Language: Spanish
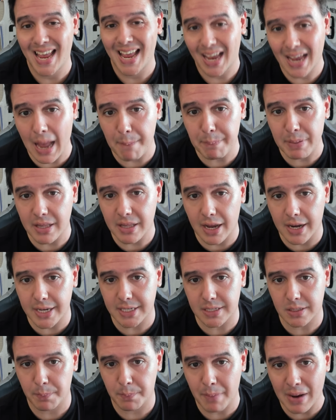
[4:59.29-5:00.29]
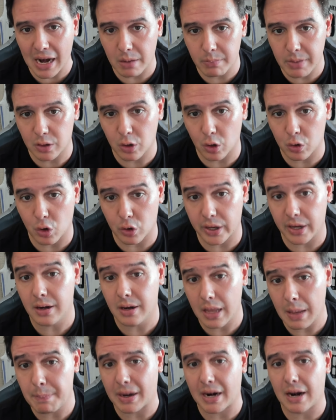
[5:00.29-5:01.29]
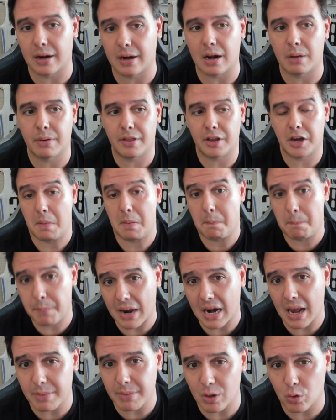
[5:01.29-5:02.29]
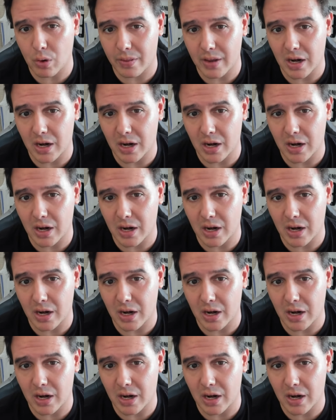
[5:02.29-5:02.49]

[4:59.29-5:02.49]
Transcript: capitales para Alberto Toril y para el Real Madrid. Para mí una de